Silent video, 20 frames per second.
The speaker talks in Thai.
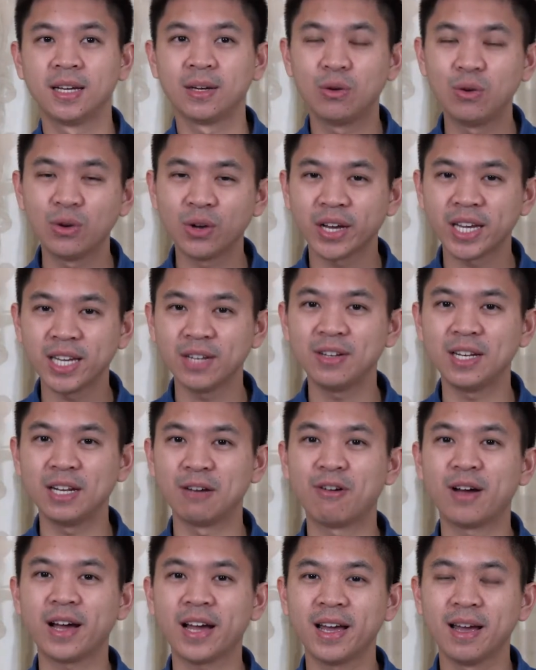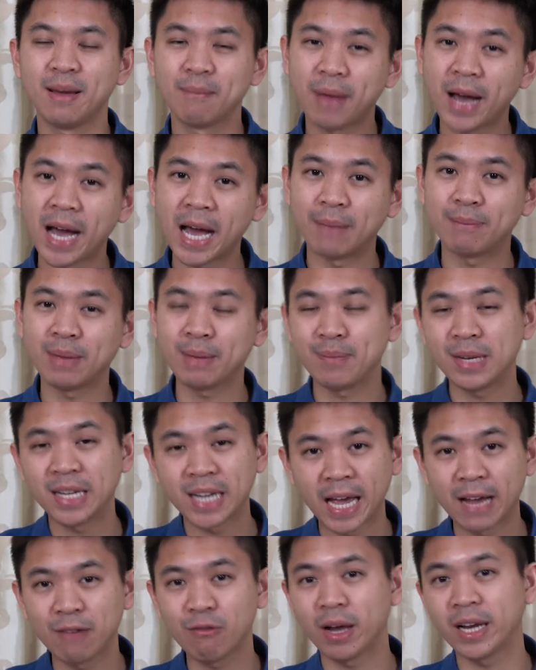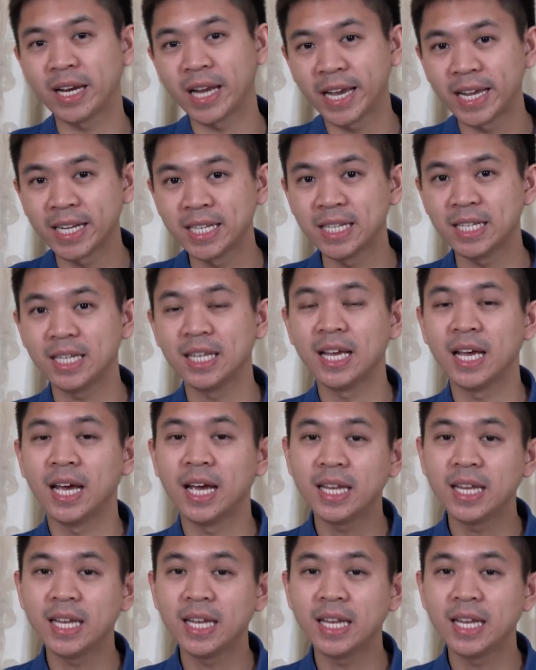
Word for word: คุณลองคิดดูดิว่าผ่านไปเป็นหลายวันหลายอาทิตย์